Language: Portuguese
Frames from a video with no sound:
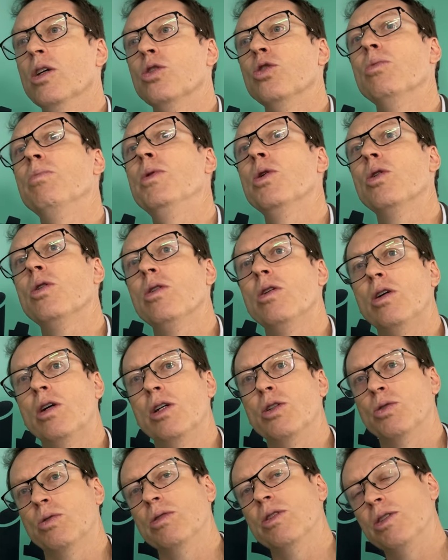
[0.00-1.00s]
do
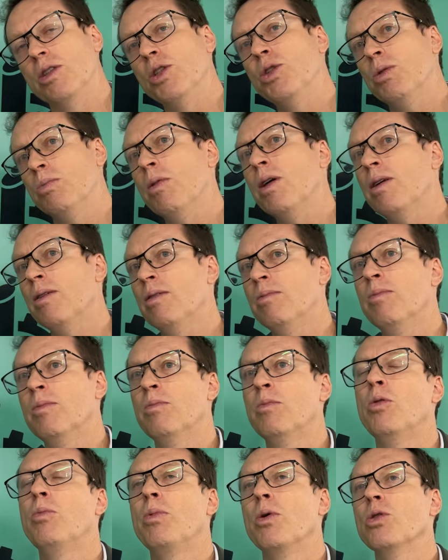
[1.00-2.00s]
biológico. Existe uma,
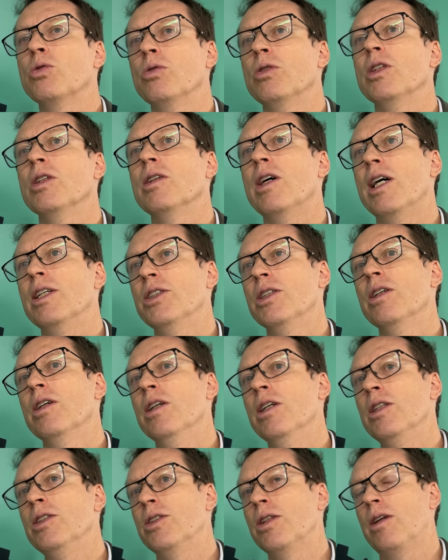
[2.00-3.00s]
uma, oportunidade
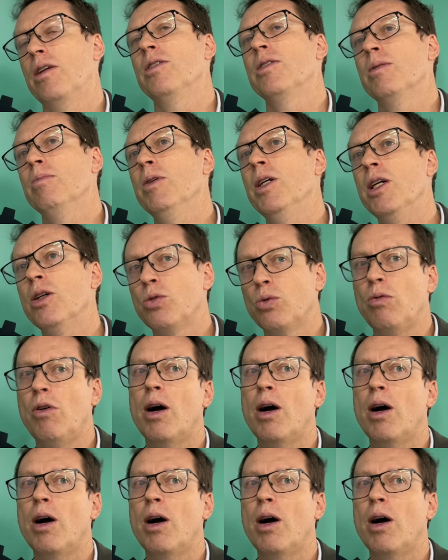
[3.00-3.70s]
grande de crescimento,